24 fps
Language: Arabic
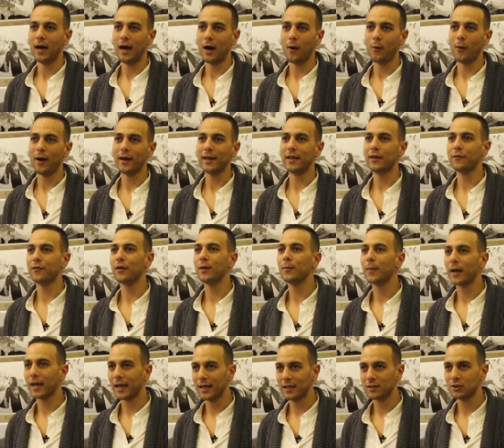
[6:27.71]
او هنقفل
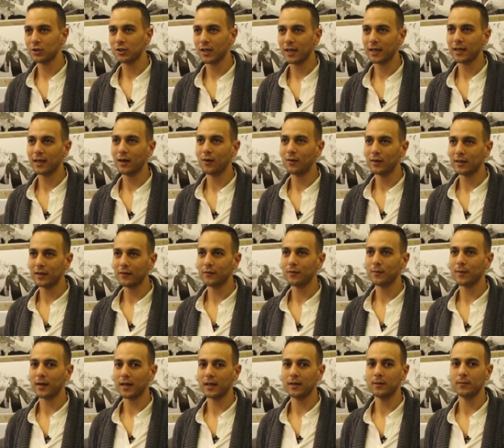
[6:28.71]
مجال الشك او
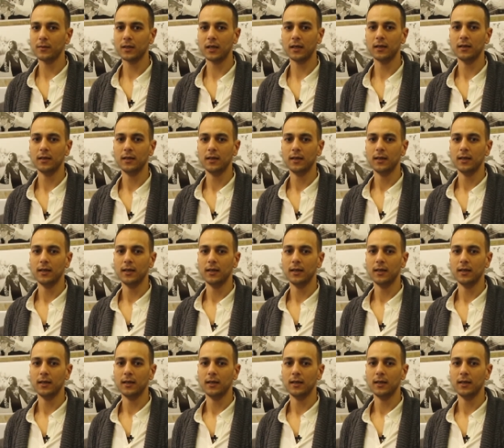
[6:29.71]
هنقفل مكان البتاع